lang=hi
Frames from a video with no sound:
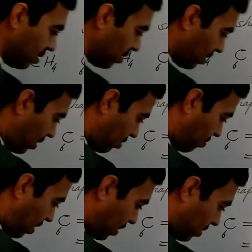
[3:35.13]
ठीक है
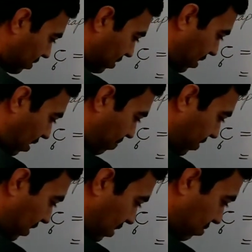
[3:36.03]
तो एस
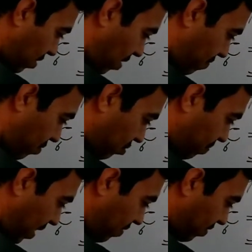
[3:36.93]
आर्बिटाल जो है वो
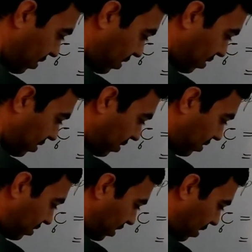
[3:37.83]
स्पेरिफिकल
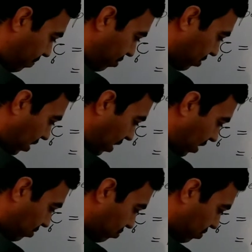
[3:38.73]
इन शेप होते
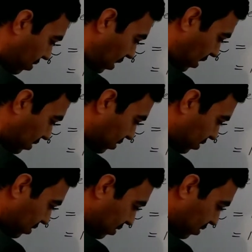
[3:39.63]
हैं टू एस